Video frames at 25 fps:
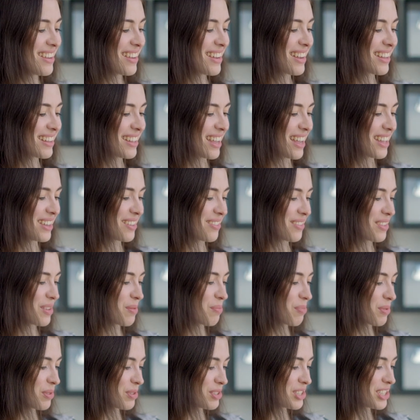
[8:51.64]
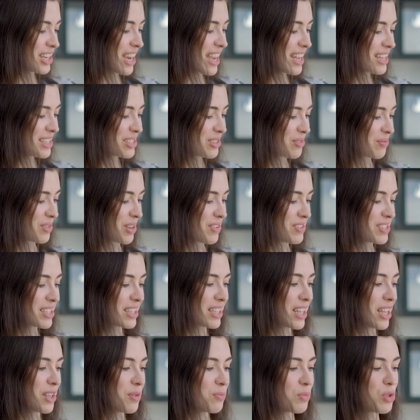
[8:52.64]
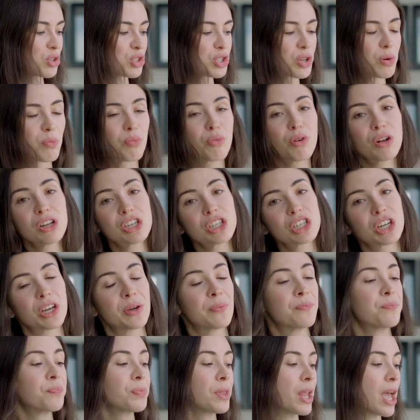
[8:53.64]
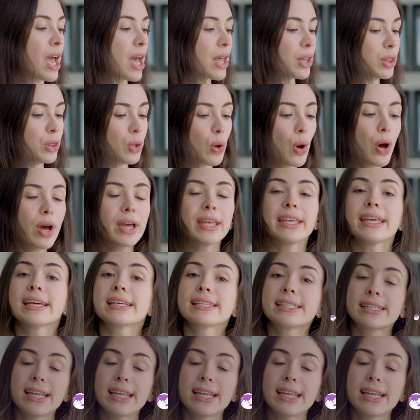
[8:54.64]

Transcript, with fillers: никогда этого не получается, у меня всегда немножко больше но я